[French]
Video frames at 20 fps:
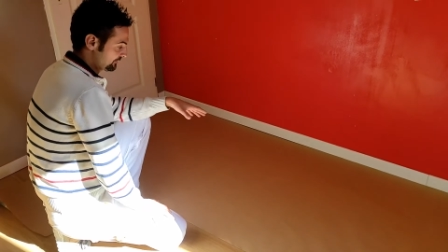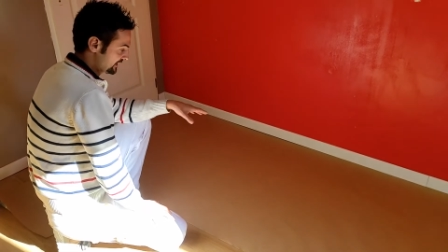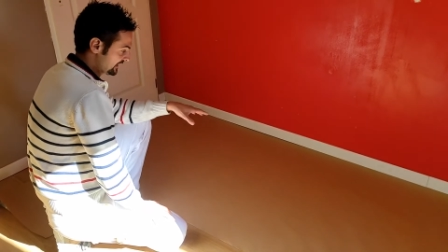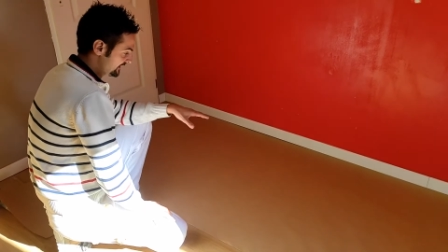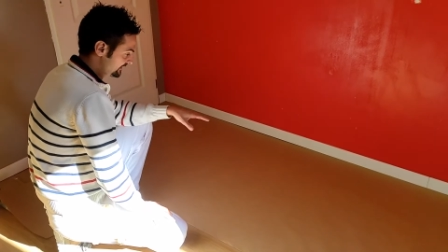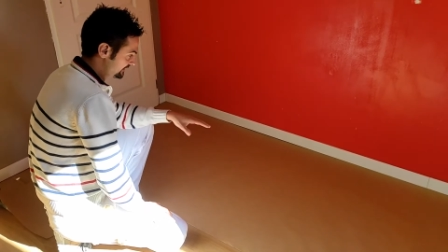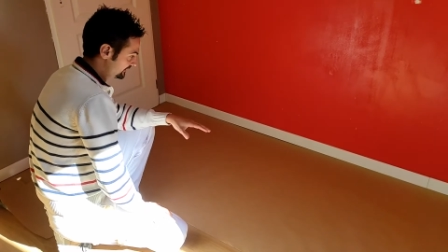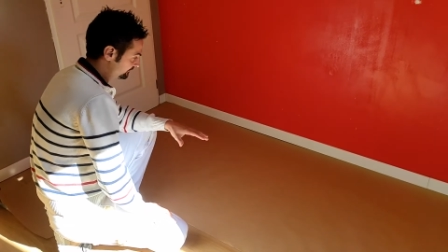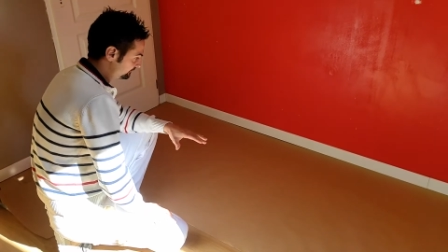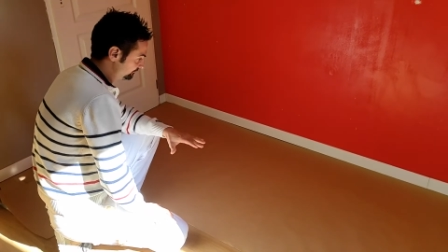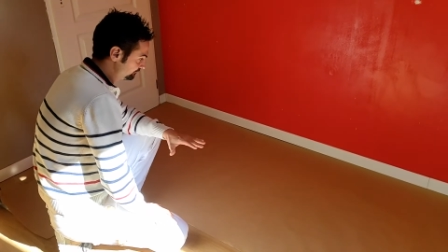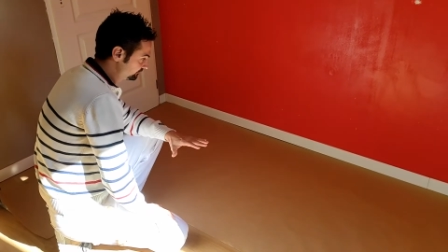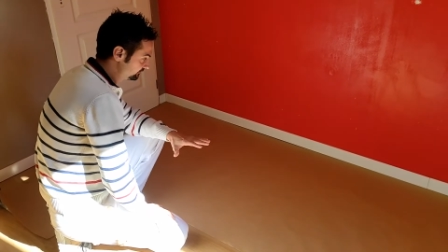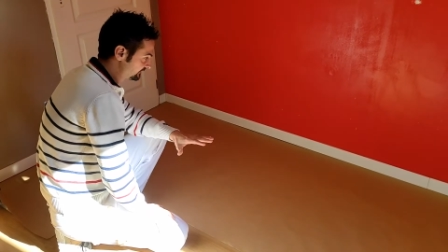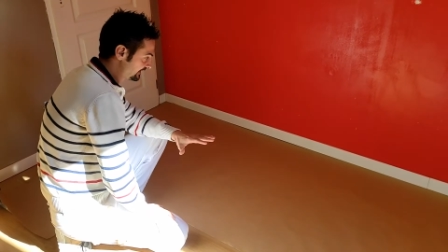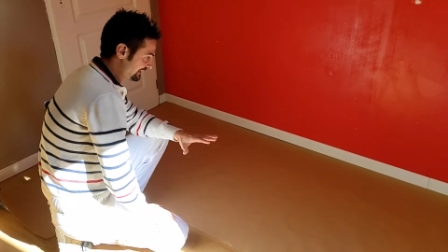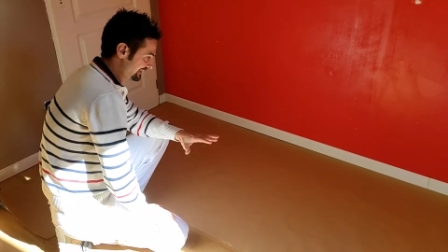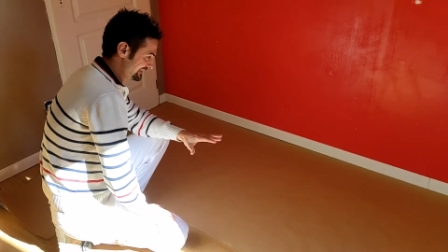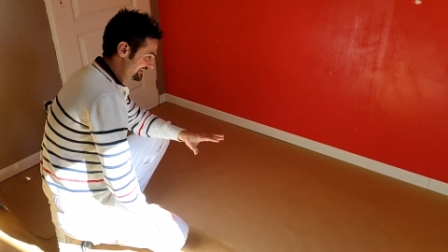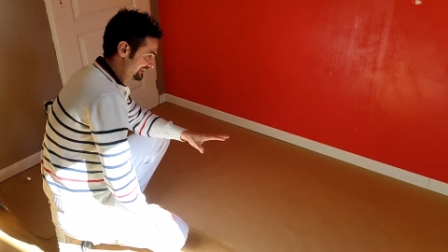pièce,
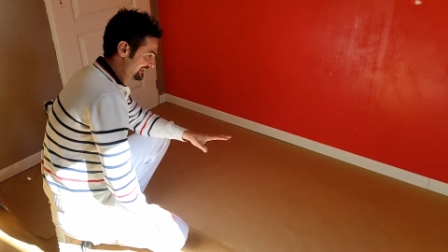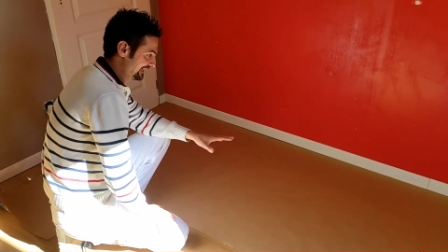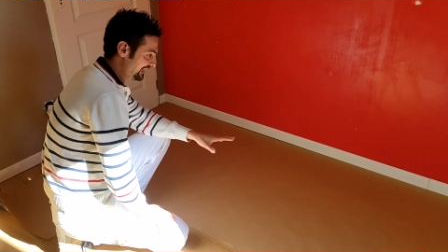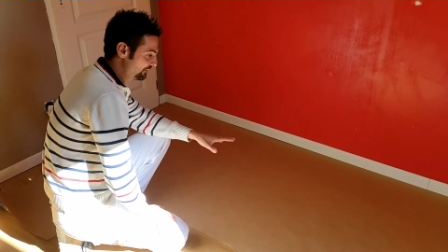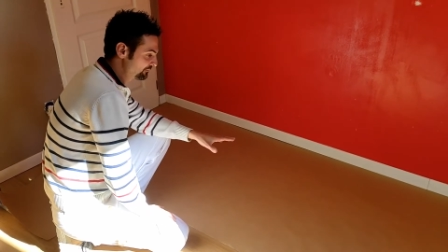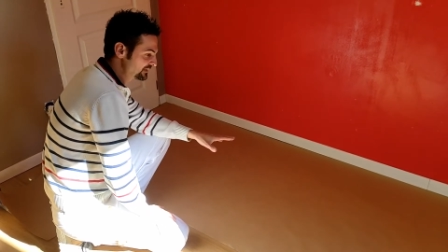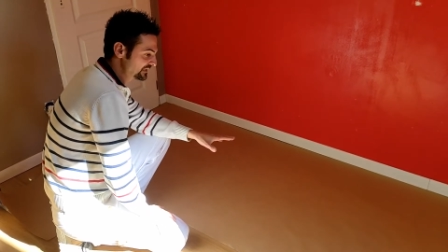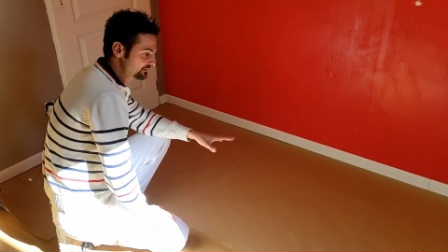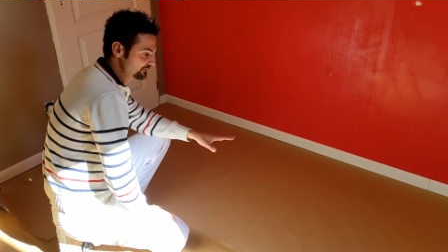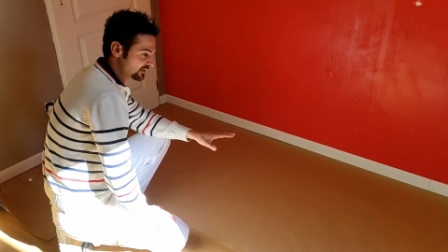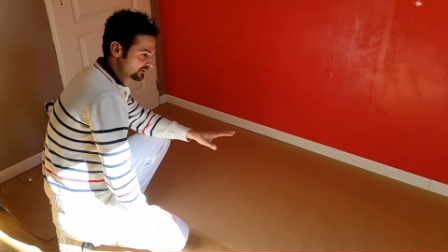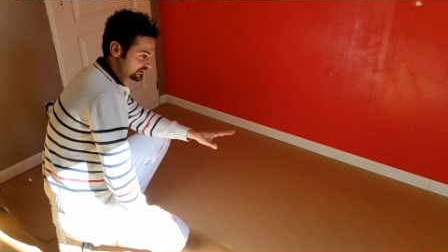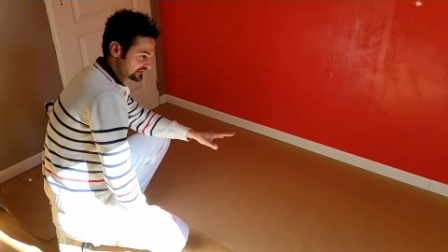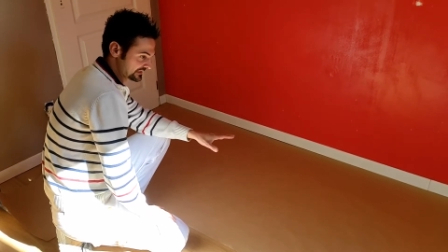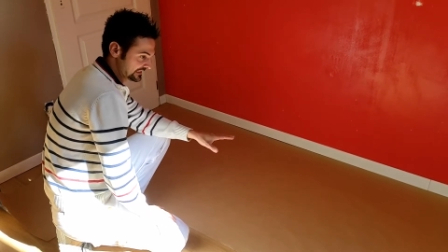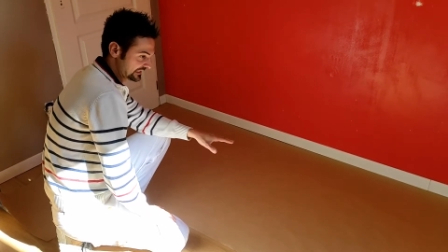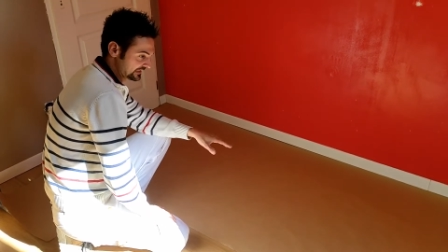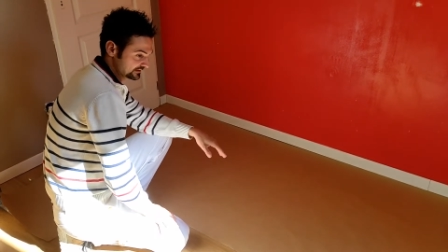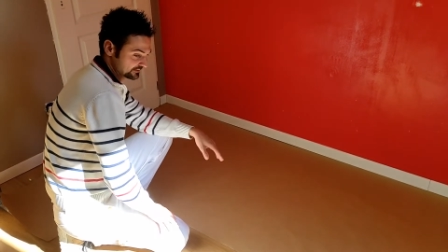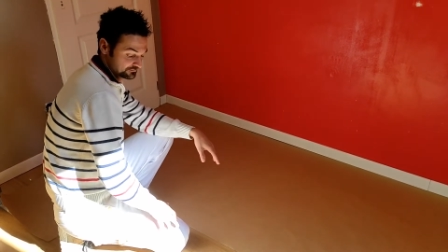c'est rapidement
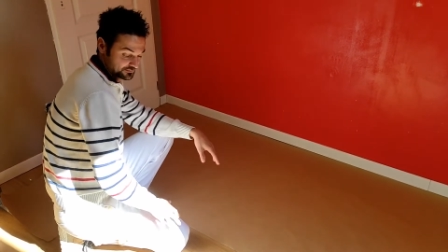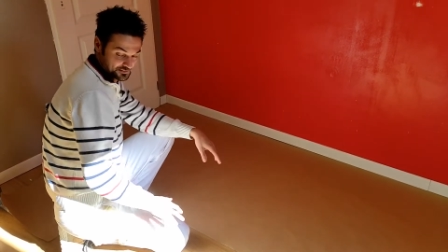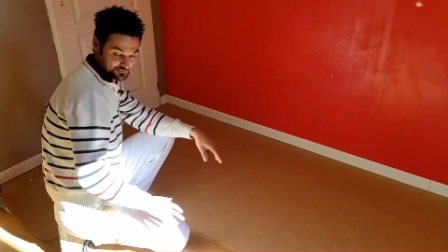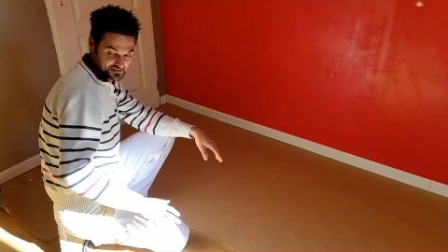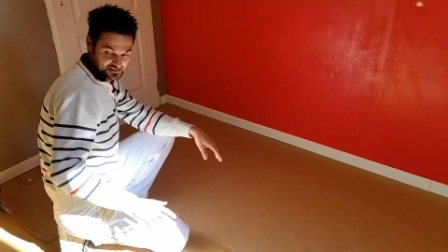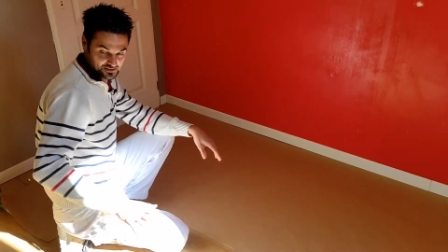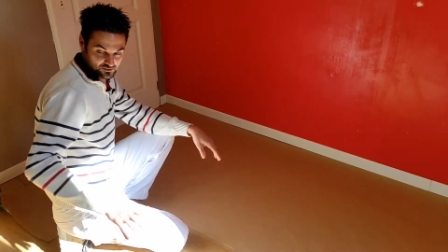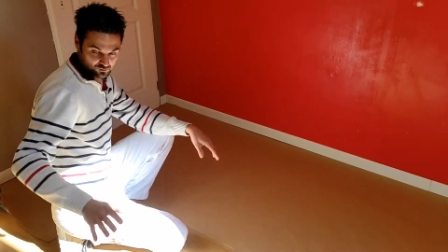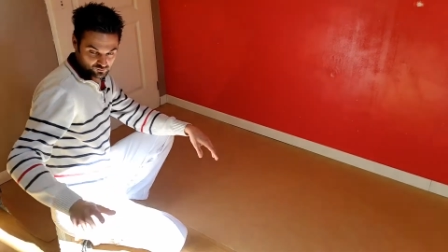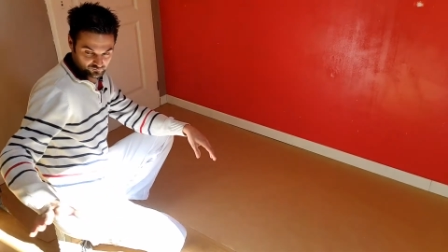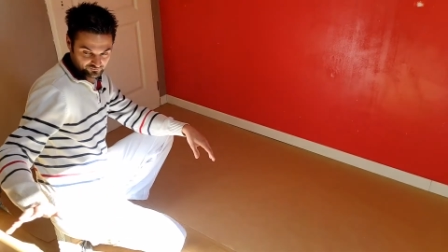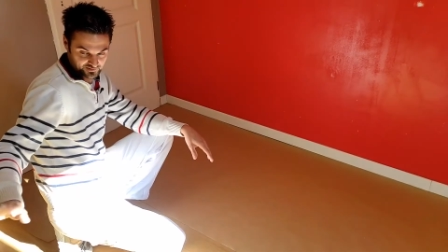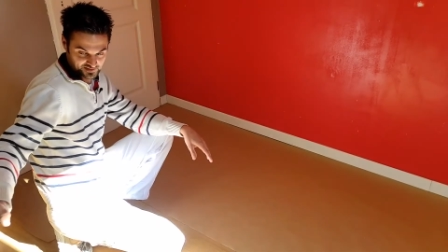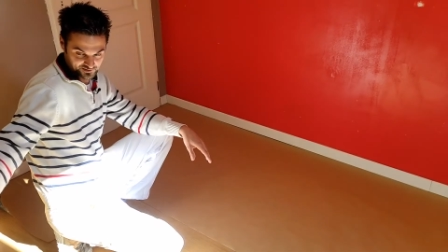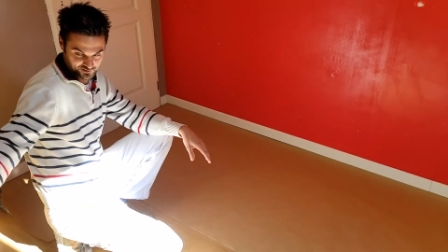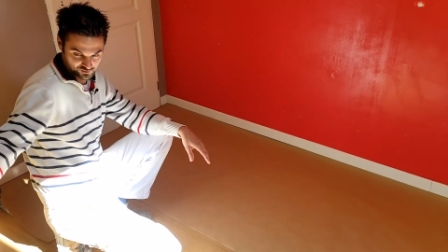sec, même si on va